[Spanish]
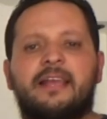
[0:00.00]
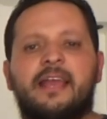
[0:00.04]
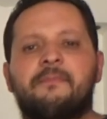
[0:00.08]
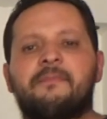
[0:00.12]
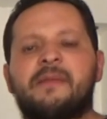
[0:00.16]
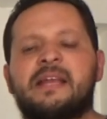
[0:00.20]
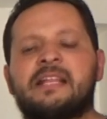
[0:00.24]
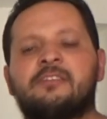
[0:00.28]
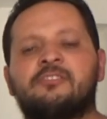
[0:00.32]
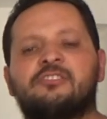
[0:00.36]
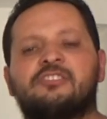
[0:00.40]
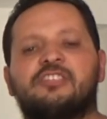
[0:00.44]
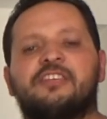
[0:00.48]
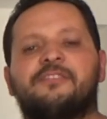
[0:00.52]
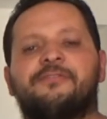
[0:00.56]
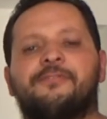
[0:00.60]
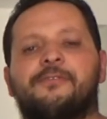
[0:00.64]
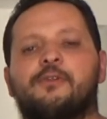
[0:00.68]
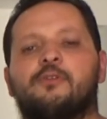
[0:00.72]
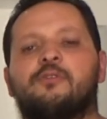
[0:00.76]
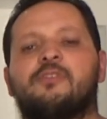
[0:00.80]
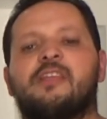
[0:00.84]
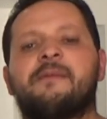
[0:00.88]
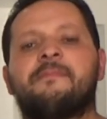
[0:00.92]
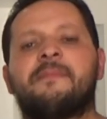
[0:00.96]
que menos
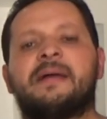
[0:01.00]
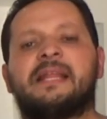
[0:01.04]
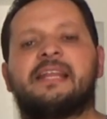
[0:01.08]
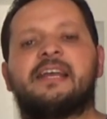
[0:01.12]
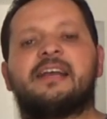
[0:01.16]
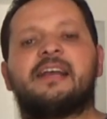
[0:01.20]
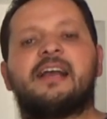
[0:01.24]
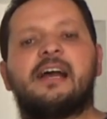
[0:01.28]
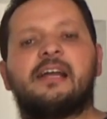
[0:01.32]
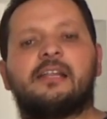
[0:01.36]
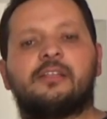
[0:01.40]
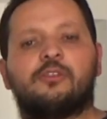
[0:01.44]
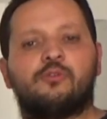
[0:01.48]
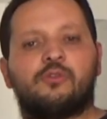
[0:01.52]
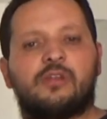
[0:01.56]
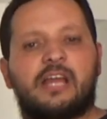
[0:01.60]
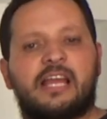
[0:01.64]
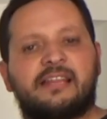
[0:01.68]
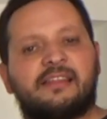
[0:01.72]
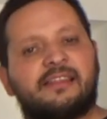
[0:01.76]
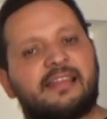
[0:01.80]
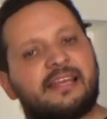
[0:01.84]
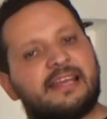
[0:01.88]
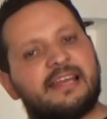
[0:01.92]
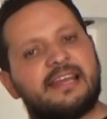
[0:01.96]
disfruté manejar
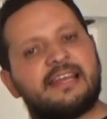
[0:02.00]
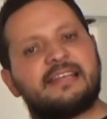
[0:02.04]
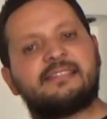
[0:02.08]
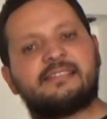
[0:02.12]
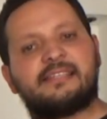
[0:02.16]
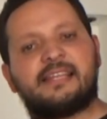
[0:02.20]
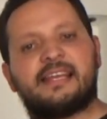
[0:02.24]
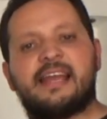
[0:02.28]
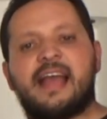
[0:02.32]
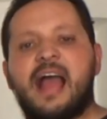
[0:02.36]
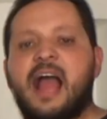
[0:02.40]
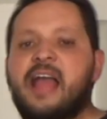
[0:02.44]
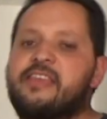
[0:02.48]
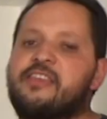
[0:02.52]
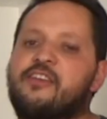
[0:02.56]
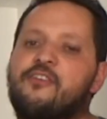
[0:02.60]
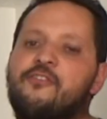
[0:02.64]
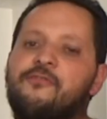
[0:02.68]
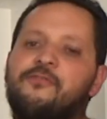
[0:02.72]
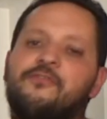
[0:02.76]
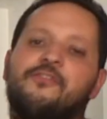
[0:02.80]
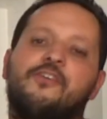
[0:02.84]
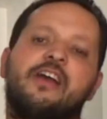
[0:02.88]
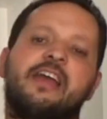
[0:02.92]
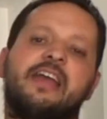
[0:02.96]
durante este año
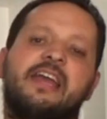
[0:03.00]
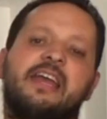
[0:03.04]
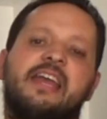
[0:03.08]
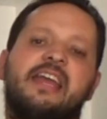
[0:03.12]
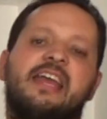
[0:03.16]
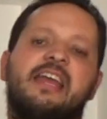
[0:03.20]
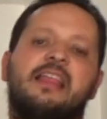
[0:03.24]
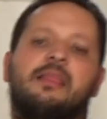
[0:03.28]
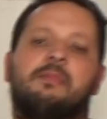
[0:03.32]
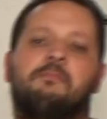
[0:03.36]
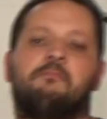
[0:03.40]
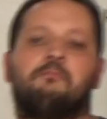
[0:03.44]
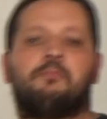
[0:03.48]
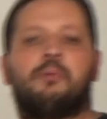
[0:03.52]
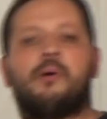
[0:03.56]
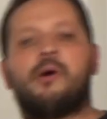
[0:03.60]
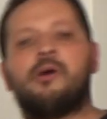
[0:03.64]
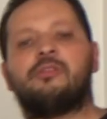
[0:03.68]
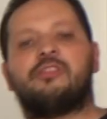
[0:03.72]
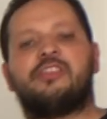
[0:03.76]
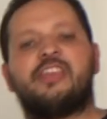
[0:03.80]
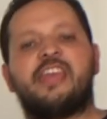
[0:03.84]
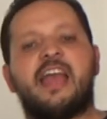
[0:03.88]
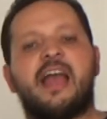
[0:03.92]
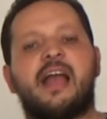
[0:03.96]
fue el
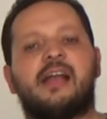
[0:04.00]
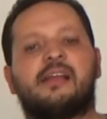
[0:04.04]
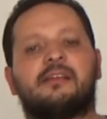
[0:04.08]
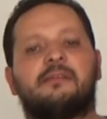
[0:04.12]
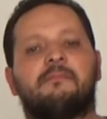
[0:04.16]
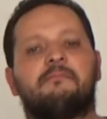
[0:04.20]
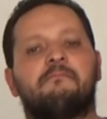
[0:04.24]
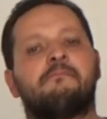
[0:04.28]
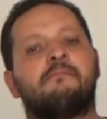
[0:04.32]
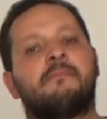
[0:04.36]
Pontiac